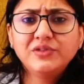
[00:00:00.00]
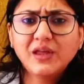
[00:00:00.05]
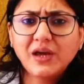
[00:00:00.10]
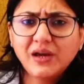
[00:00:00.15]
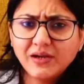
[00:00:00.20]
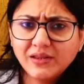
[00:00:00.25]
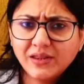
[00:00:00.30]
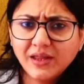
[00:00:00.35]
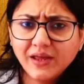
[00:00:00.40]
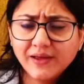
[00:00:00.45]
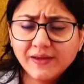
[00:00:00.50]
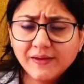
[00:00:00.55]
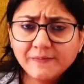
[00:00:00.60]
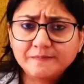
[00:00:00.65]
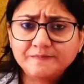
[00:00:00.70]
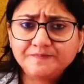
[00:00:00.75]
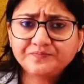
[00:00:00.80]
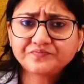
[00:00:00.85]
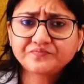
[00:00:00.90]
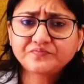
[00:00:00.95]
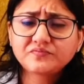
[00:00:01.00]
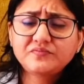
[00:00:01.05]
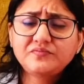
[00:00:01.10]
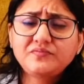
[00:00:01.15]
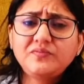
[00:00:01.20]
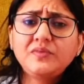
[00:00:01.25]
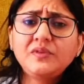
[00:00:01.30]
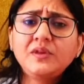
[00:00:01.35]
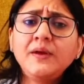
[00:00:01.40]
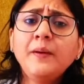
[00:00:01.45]
दर्द है
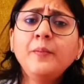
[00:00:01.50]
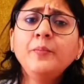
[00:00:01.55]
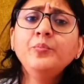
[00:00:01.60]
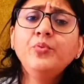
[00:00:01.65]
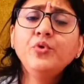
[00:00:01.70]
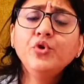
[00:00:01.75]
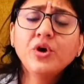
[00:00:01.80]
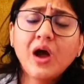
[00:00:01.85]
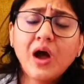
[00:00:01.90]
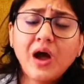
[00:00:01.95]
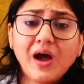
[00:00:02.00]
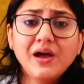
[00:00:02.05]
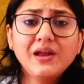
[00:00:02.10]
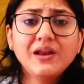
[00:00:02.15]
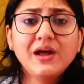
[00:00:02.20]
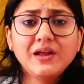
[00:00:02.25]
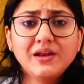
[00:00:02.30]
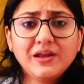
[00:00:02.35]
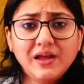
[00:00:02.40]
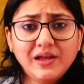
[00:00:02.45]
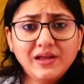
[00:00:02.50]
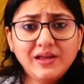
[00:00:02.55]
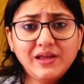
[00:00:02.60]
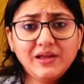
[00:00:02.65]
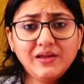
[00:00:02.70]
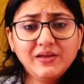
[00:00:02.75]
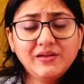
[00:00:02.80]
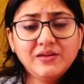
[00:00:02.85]
बुखार आ रहा है